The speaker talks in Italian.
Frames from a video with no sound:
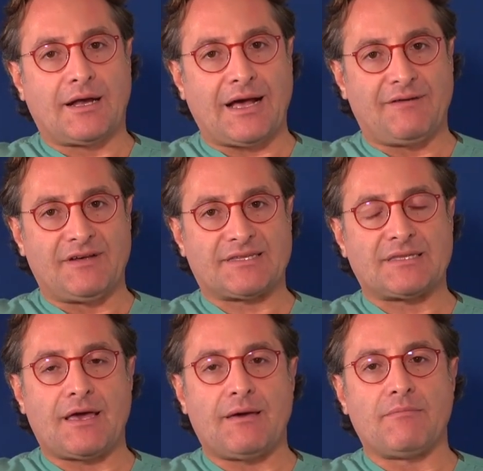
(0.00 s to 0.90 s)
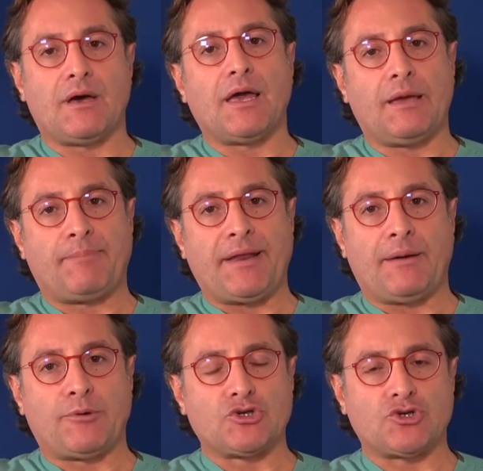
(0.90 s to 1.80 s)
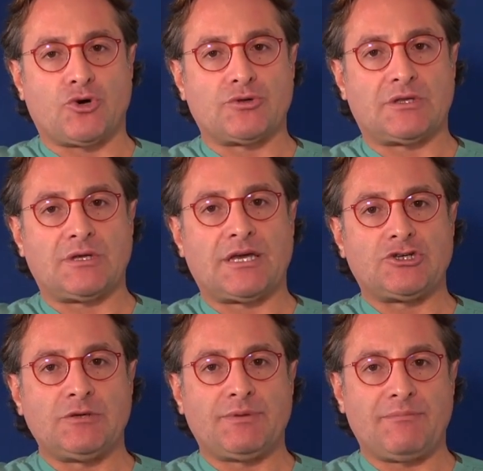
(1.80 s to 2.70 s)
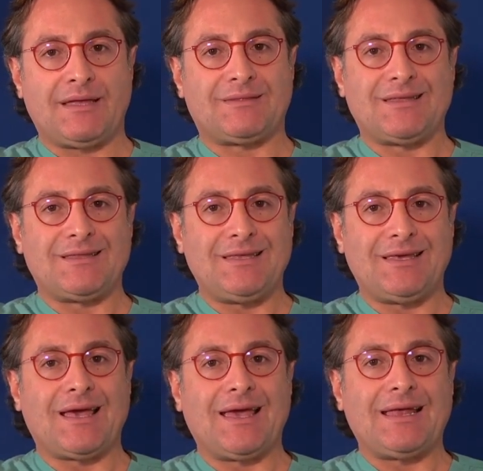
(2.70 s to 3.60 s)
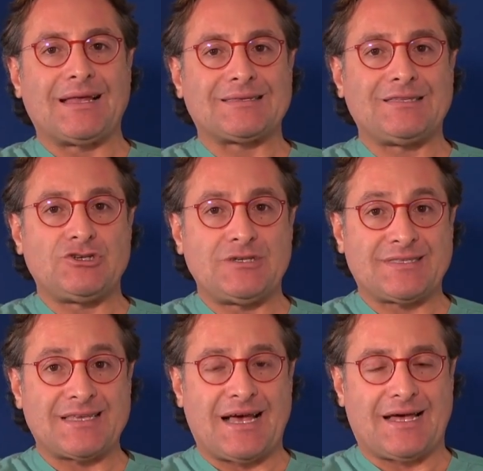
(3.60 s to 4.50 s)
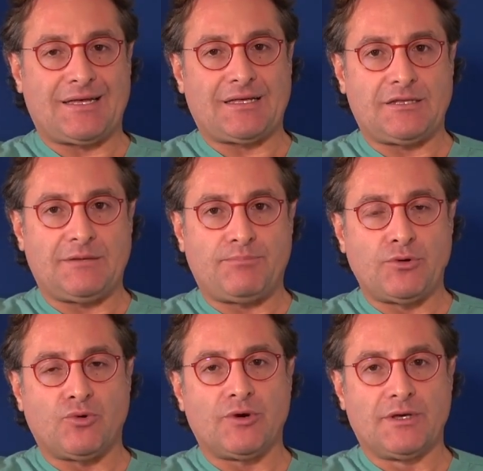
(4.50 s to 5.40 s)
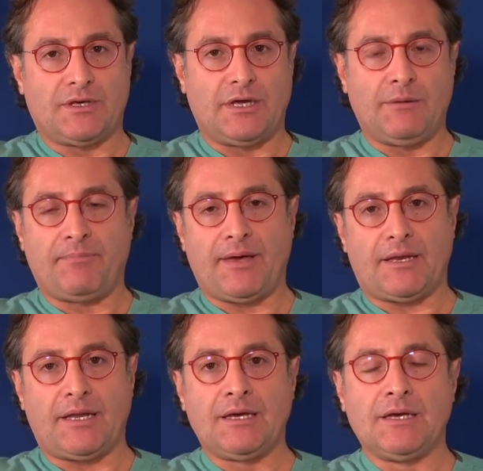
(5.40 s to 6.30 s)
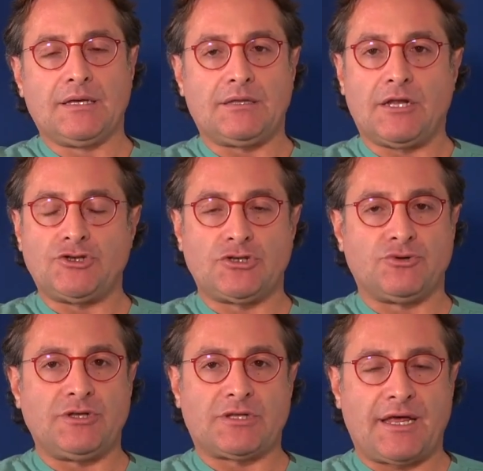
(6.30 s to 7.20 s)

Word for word: cover stem e priapo shot che ci permette di elasticizzare di più il pene, nel giro di